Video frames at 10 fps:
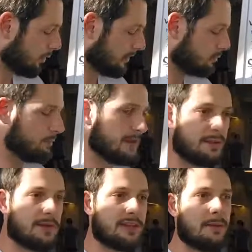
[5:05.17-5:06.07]
Pour les squat
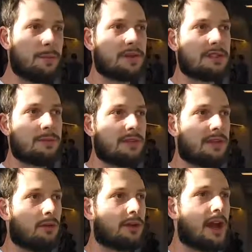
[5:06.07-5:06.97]
pistols, c'est le même principe.
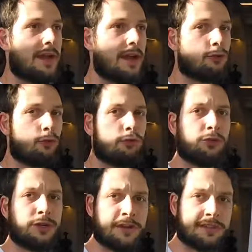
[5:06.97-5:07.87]
Si tu es en galère et que tu te
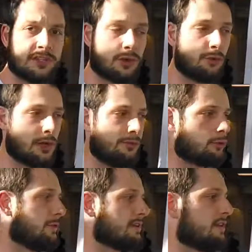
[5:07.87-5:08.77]
retrouves sur les fesses à chaque fois, il
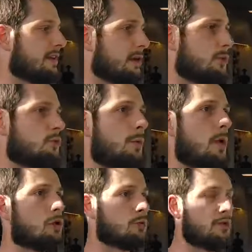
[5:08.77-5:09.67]
faut que tu fasses avec un
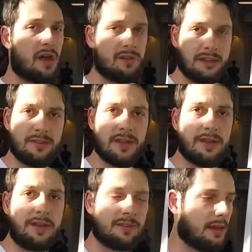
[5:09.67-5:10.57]
support. Tu peux le faire avec des
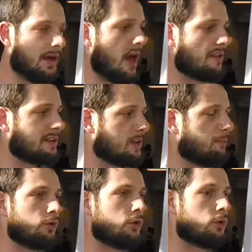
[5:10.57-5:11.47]
TRX, avec
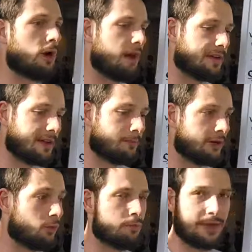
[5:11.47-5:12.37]
un poteau, avec un
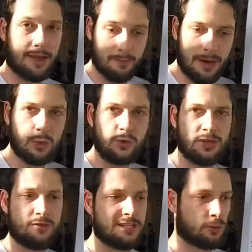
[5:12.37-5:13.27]
bâton, mettre un ballon
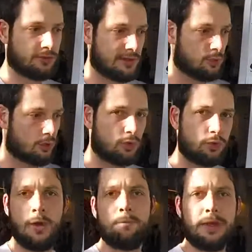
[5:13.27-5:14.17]
sur les fesses pour t'asseoir
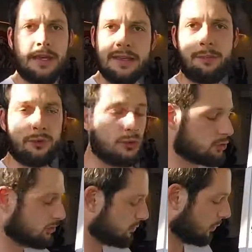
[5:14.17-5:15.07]
dessus. Il y a
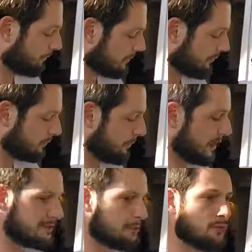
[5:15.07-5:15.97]
plusieurs options, mais il faut
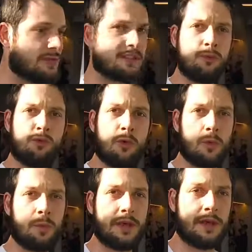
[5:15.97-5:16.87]
impérativement que tu fasses un
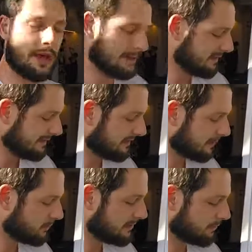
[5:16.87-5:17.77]
mouvement complet. Si
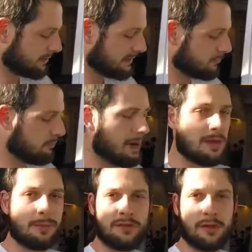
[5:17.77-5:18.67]
ta condition physique ne te
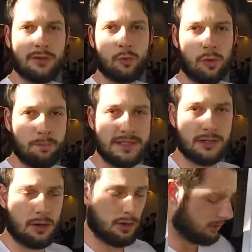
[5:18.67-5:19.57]
permet pas de faire des squats
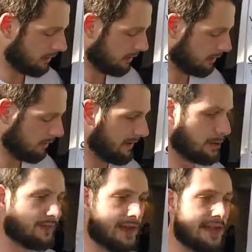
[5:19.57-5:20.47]
pistol euh,
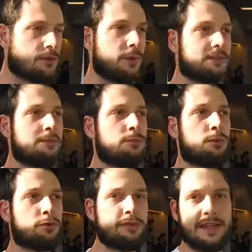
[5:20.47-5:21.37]
avec le TRX, en principe, tu
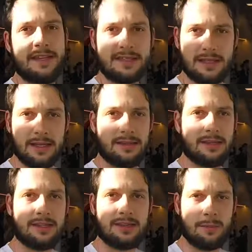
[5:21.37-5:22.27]
peux te délester et
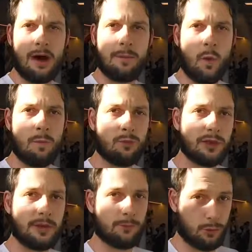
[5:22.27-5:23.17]
t'aider de tes bras pour
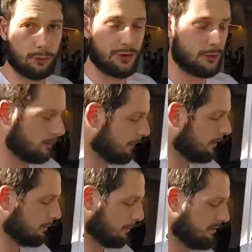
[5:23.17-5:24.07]
remonter. Donc fais-le.
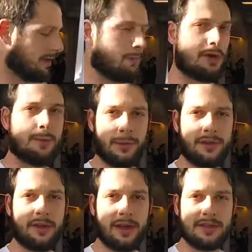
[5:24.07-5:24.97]
Bien évidemment, la
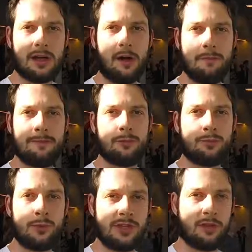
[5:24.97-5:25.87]
priorité restera quand même de
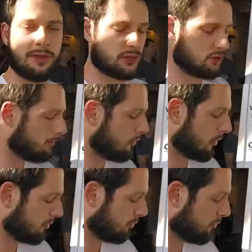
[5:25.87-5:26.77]
pousser dans ta jambe pour
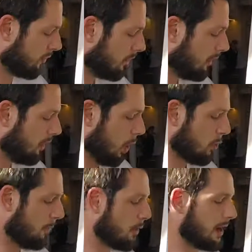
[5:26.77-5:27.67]
faire le mouvement.
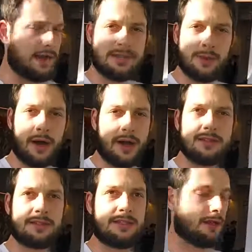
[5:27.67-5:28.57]
Le power clean, c'est
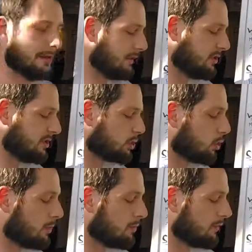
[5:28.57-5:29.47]
pareil si les charges
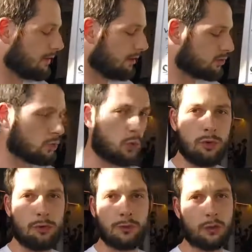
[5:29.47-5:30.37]
recommandées euh, sont
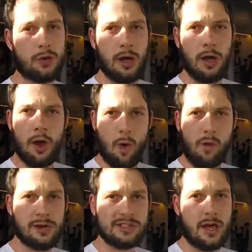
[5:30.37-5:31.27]
trop lourdes pour toi
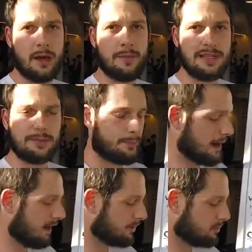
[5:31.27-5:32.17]
Revois ça à la baisse,
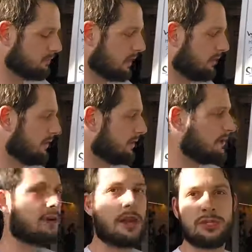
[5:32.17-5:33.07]
part avec une barre vide,
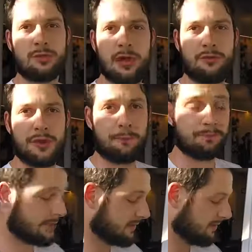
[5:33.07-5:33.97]
ça fera largement l'affaire.
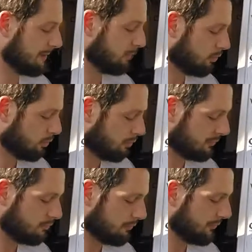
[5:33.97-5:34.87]
Si même que
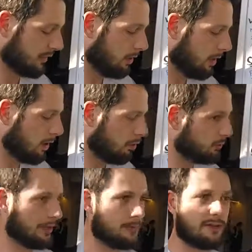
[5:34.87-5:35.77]
si tu es frileux,
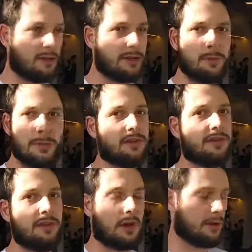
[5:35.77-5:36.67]
tu peux très bien travailler avec le
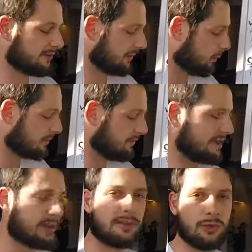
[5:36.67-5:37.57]
PVC. Alors ça sera moins
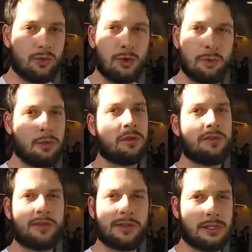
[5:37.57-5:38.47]
efficace, c'est sûr, mais au
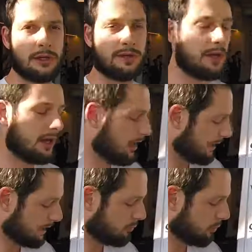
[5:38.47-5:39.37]
moins tu es en sécurité
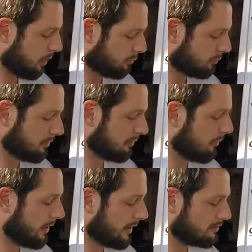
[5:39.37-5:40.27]
et tu pourras te contenter
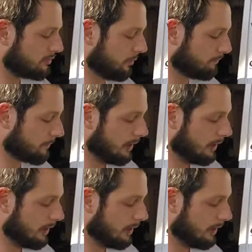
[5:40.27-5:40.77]
d'envoyer là-dessus.